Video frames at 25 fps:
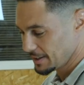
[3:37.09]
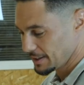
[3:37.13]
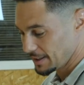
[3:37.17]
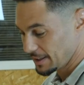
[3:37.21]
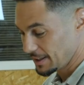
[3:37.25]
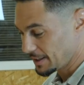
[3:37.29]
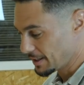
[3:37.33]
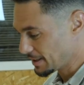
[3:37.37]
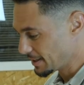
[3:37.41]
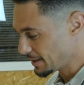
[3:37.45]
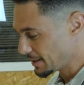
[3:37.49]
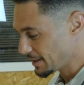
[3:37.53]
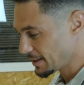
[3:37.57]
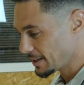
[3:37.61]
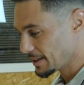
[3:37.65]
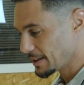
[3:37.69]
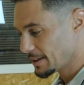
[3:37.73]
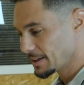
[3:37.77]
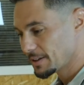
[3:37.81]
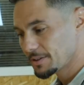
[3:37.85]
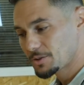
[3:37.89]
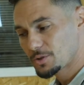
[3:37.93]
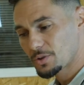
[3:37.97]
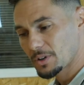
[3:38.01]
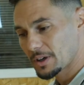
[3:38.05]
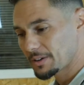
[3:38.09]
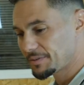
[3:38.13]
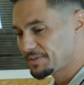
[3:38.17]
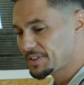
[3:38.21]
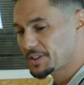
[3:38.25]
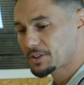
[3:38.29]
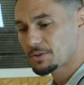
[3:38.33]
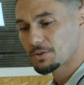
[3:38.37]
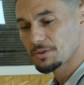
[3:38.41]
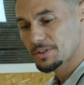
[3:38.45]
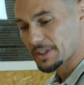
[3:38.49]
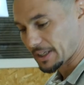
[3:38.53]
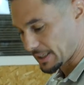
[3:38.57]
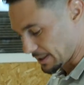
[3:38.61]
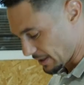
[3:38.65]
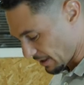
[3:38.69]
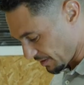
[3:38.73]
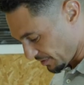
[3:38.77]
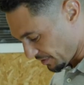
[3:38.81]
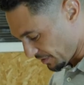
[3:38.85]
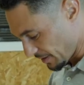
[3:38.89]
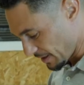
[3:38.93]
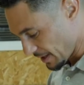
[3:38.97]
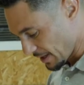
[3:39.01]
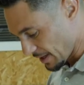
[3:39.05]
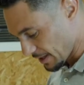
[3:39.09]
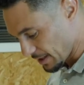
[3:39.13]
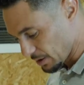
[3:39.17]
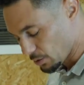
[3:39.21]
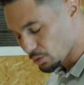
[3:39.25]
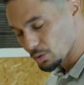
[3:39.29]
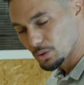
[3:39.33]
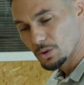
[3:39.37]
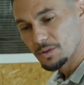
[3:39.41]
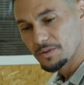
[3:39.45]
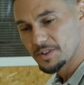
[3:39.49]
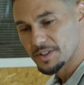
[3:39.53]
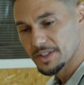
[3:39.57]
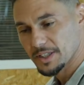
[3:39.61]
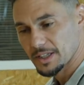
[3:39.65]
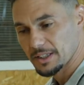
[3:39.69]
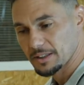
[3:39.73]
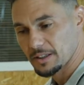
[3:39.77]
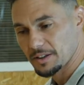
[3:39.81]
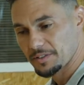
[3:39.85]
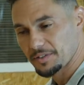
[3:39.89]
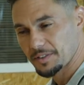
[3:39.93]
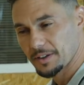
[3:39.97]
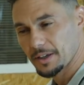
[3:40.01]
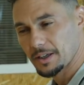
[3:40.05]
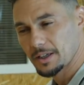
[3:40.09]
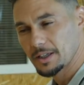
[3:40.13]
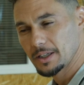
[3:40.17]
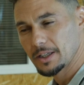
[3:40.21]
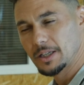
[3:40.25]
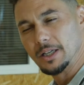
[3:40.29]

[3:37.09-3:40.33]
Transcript: Et tu vois, visseuse, rien à faire, les tournevis, rien à faire.